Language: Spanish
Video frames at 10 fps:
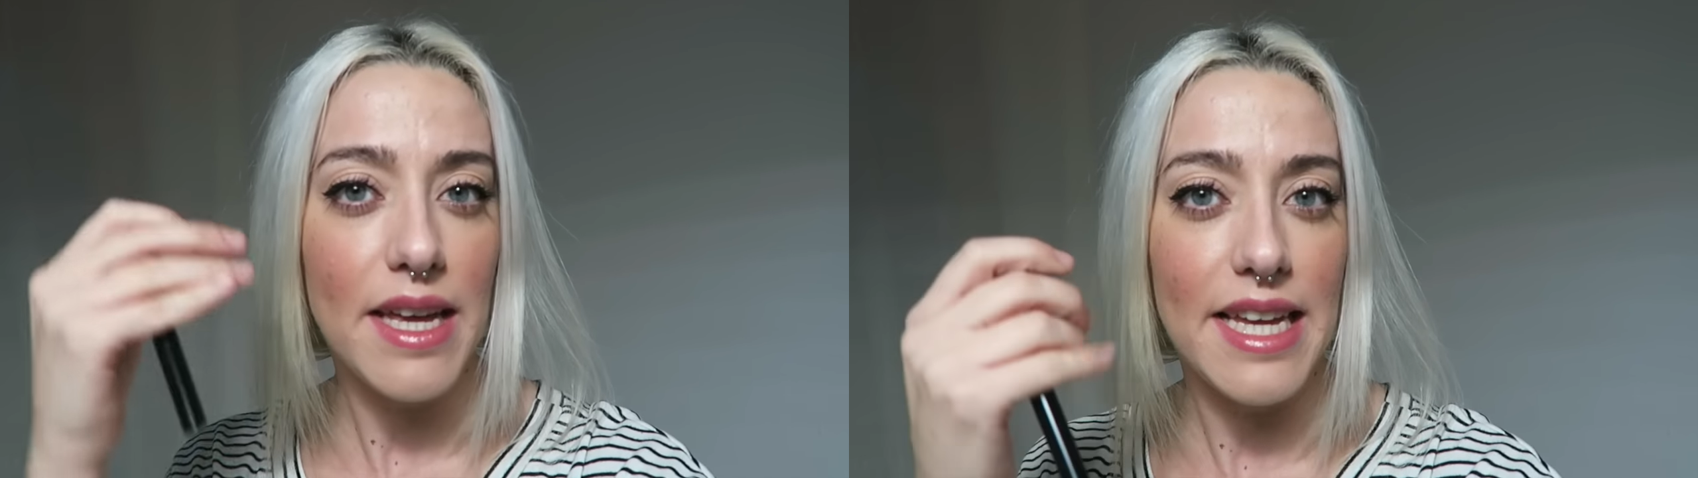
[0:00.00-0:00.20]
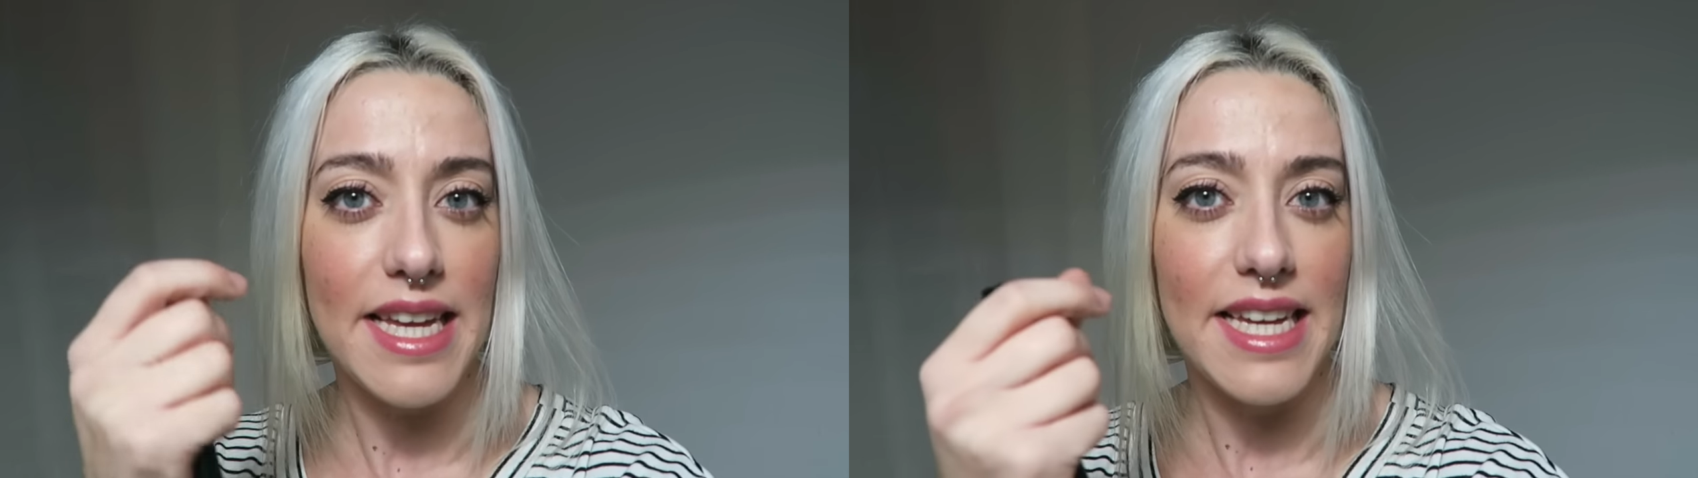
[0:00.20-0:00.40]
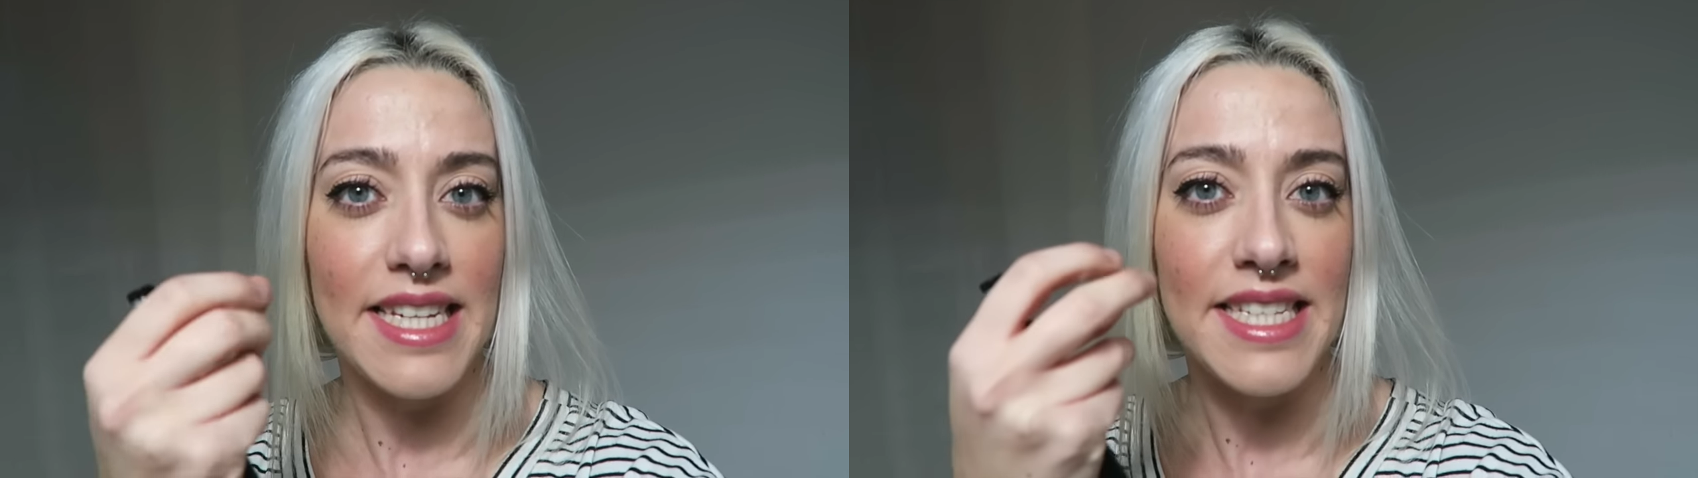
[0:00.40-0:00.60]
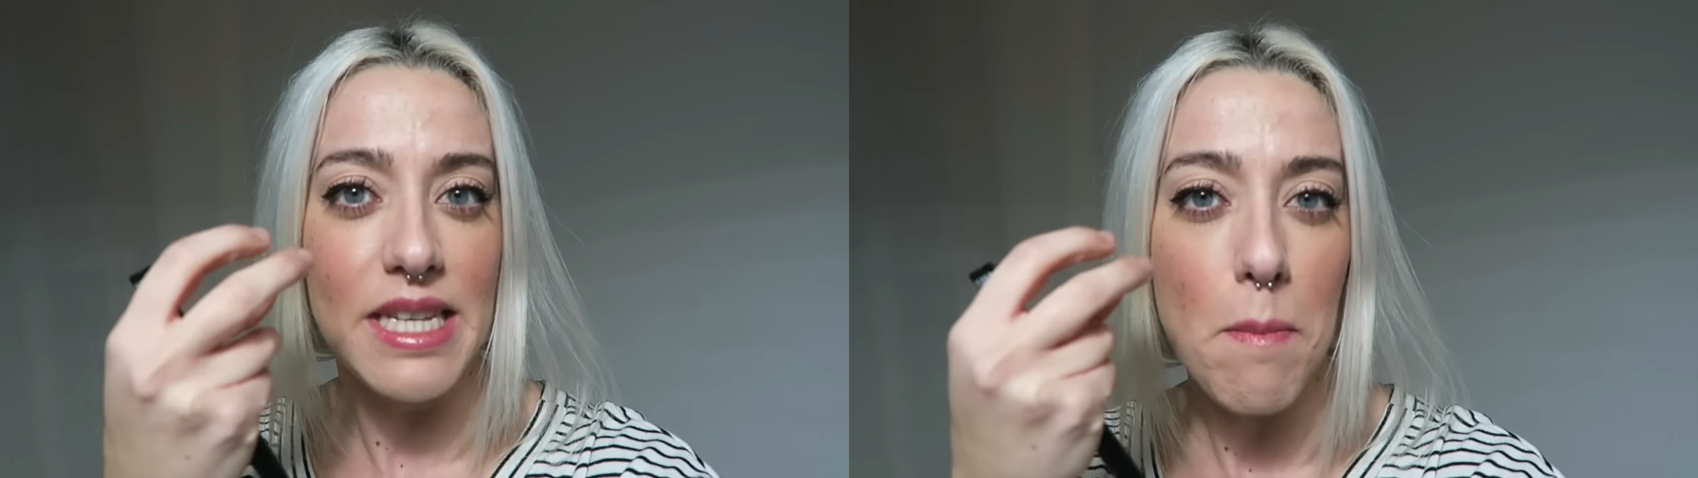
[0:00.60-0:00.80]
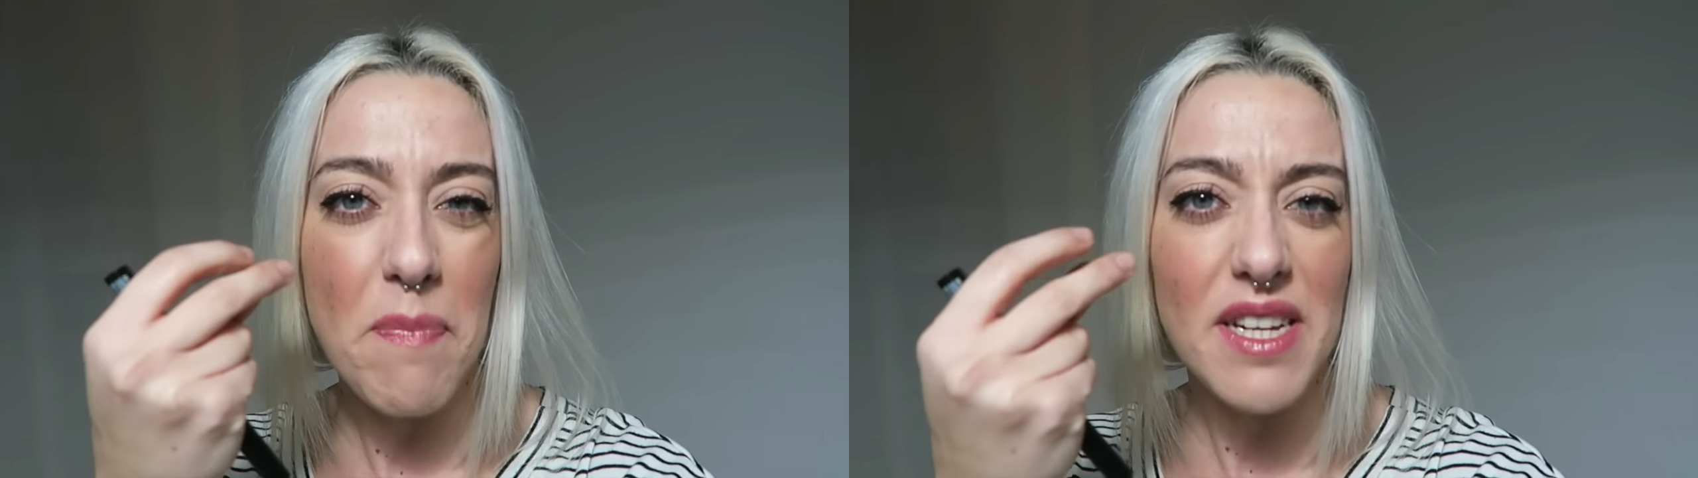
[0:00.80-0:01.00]
y
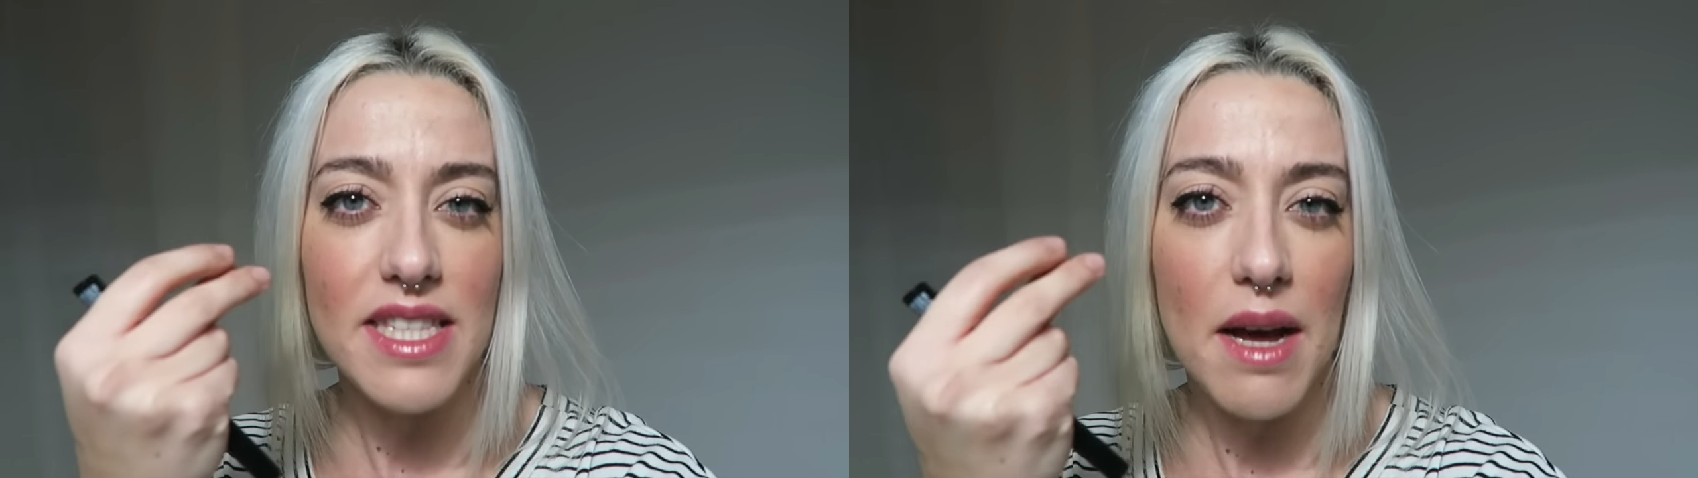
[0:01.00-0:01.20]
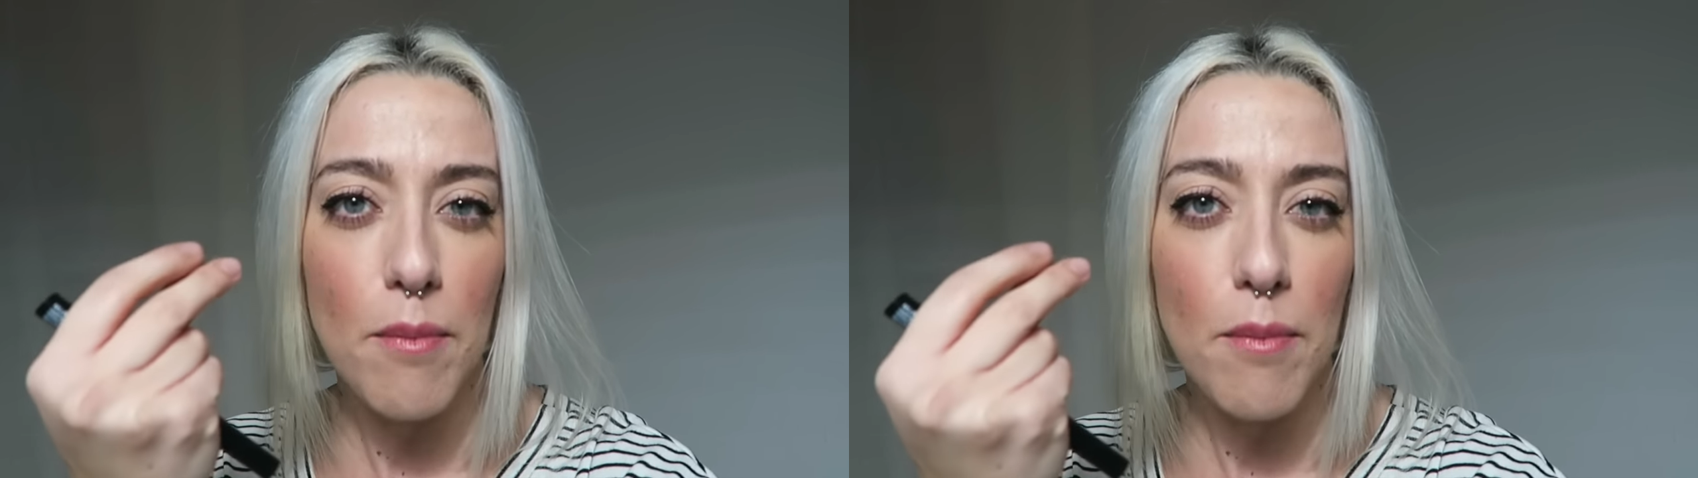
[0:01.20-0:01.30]
siempre está